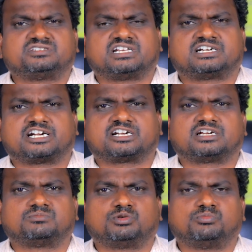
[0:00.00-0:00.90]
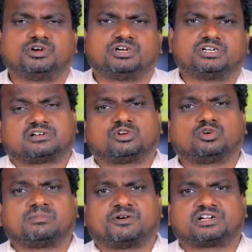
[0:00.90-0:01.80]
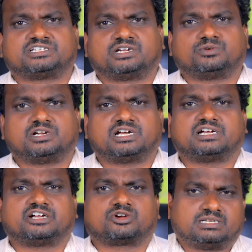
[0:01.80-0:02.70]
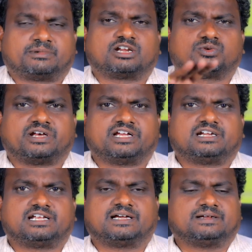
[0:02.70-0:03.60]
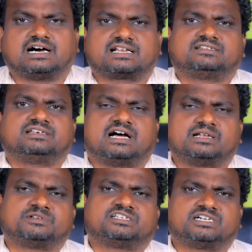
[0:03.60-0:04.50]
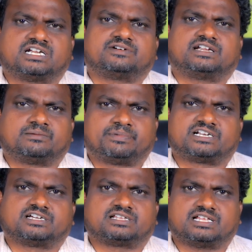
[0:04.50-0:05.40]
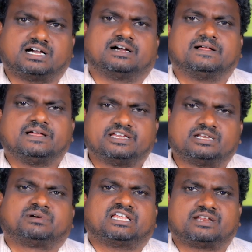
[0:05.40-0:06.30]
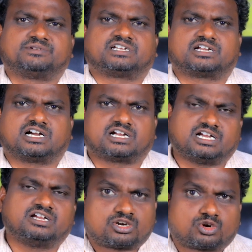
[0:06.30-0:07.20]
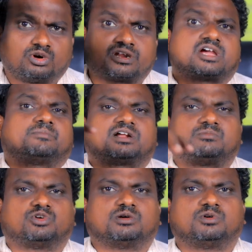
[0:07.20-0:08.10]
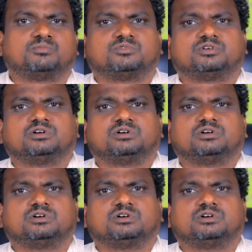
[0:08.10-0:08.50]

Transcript: சில நாட்களுக்கு முன்பு கரூர் மாவட்டத்தில் உள்ள இந்த மணல் குவாரிகளில் அரசு அனுமதித்த அளவு அள்ளப்பட்டிருக்கிறதா என்பதை அறிவதற்காக ட்ரோன் கேமரா மூலமும்